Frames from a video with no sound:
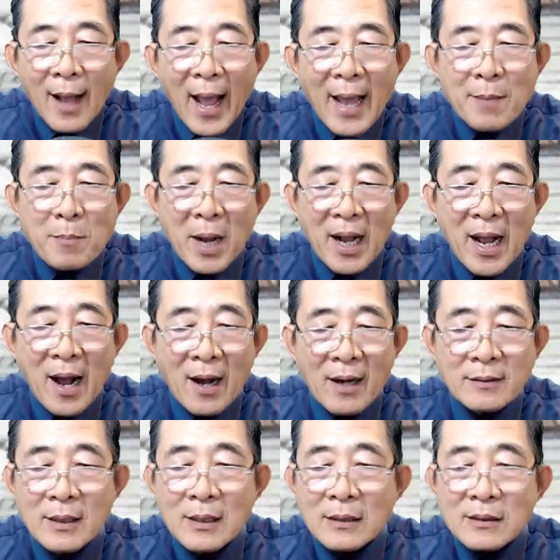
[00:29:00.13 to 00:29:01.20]
Ai mà
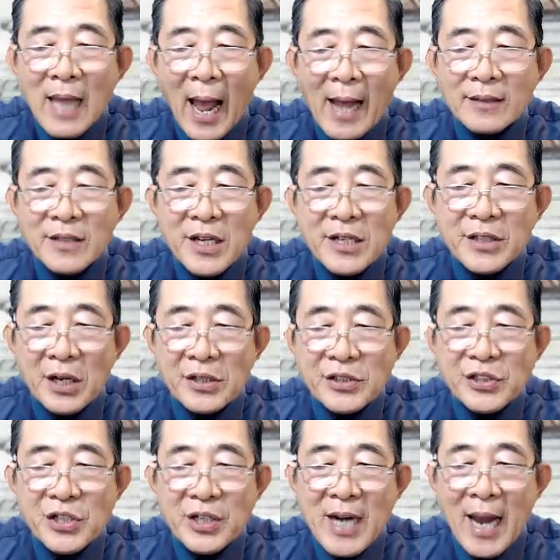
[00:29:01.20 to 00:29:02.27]
ngờ tạ thế tử
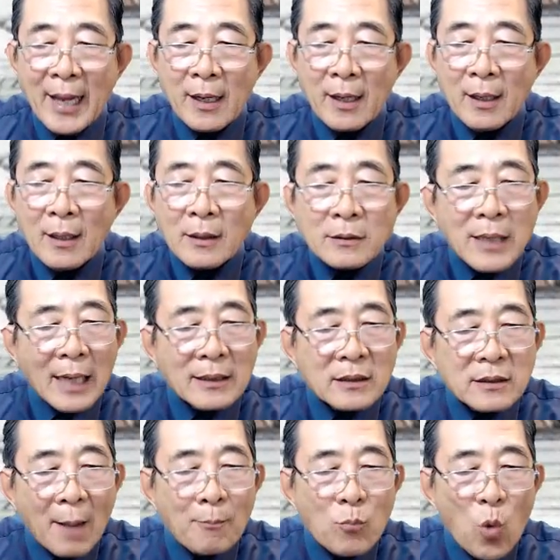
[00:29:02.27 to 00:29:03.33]
xưa nay thanh
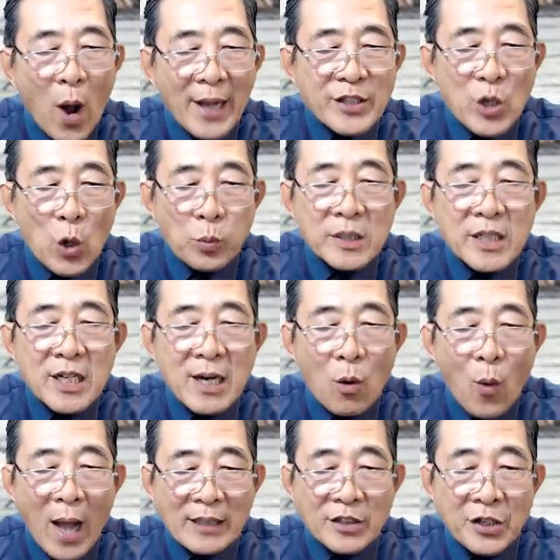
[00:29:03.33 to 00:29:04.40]
tâm quả dục như là
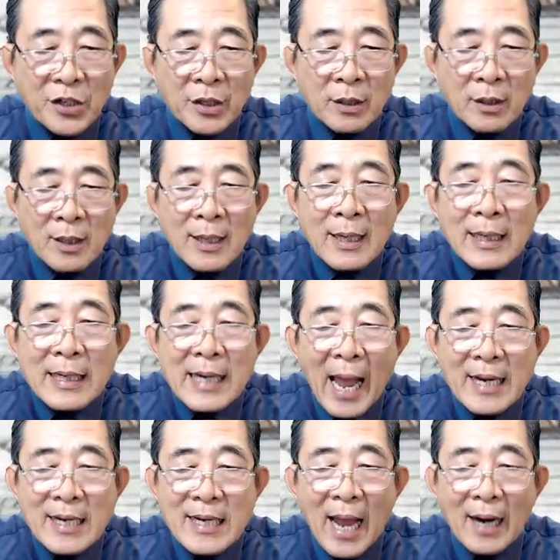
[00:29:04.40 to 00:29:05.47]
hòa thượng,
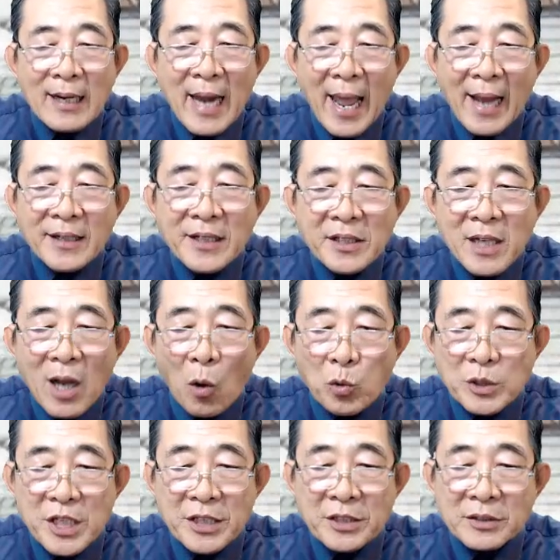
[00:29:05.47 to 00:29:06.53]
lại lặng lẽ đến cầu
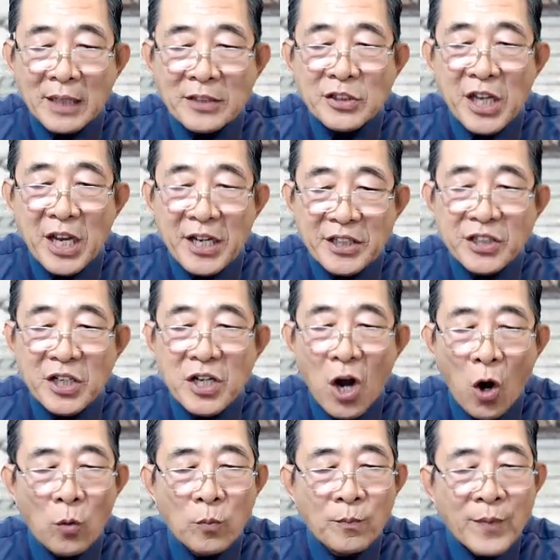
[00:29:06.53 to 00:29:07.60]
xin thánh chỉ tứ
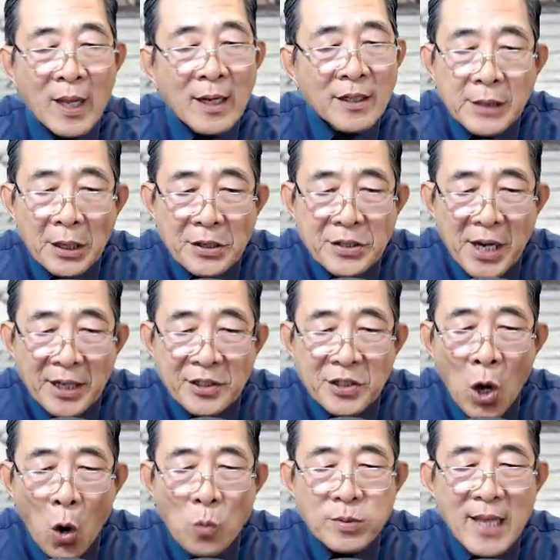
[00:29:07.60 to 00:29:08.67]
hôn, tự định
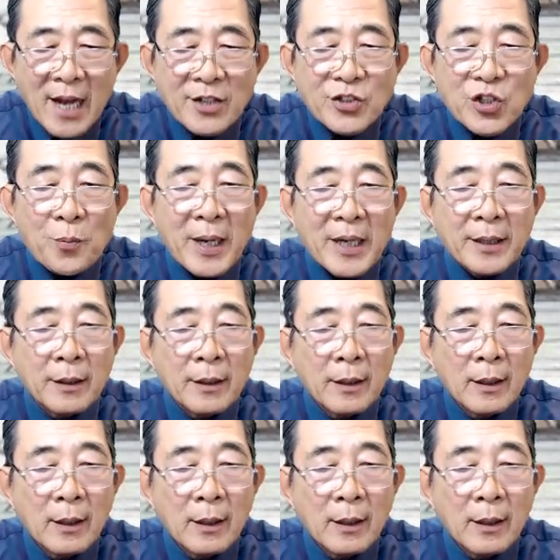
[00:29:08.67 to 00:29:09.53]
hôn nhân cho mình.